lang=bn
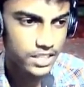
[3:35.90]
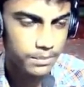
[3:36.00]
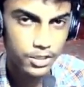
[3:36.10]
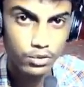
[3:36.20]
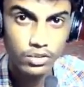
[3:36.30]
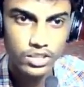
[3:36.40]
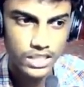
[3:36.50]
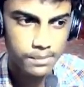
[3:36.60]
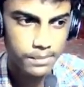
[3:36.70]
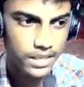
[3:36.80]
যেটা আমরা চুরি
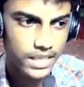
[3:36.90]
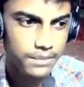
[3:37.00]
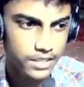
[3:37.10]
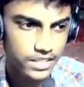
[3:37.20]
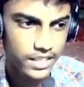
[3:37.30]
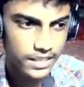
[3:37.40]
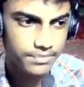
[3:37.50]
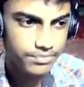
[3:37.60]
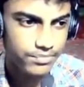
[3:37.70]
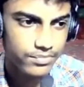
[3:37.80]
করেছিলাম মিলিটারি বেস থেকে
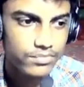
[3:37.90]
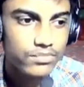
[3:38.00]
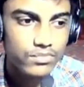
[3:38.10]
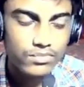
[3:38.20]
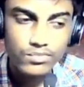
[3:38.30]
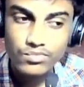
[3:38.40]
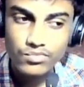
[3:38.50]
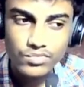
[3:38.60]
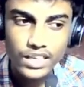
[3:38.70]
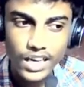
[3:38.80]

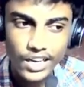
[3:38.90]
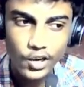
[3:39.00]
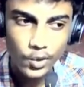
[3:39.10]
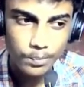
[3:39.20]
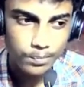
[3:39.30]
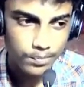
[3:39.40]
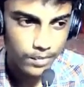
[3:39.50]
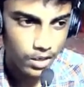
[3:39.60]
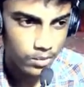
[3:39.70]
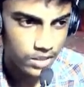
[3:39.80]
আই হোপ
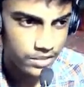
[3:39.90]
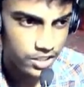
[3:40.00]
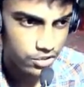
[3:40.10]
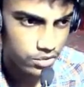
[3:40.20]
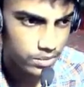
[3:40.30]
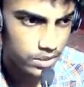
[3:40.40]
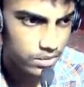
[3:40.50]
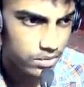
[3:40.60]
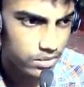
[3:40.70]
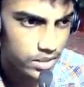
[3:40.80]
ভালো মডিফিকেশন হবে
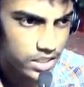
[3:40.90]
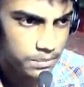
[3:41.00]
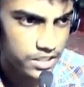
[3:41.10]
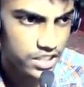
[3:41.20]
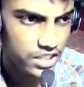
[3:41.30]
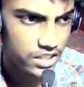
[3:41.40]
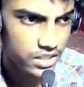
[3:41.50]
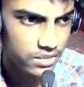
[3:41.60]
গাইজ বৃষ্টির